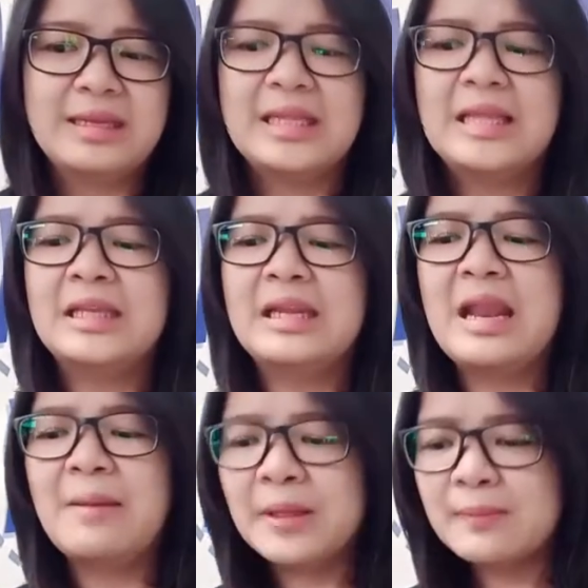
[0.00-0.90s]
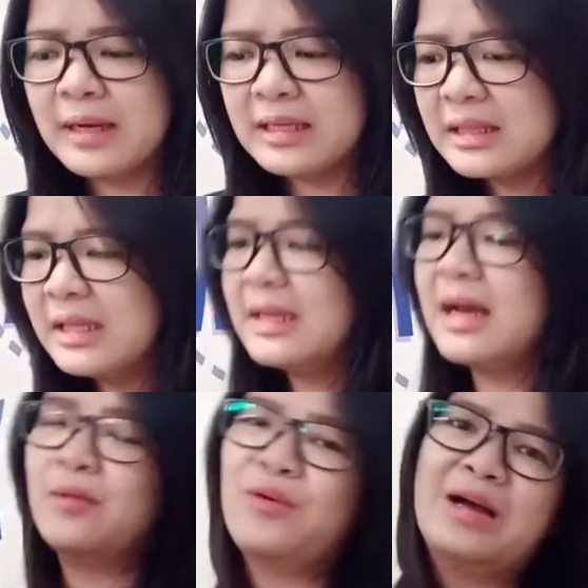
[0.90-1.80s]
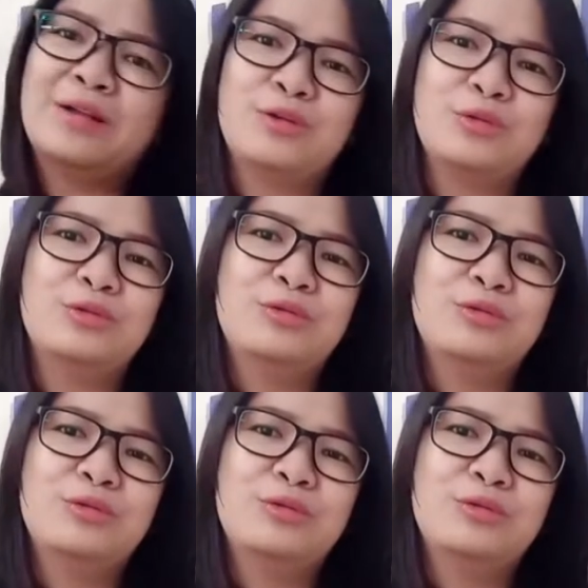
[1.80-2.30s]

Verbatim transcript: kita tidak dapat menghentikan waktu,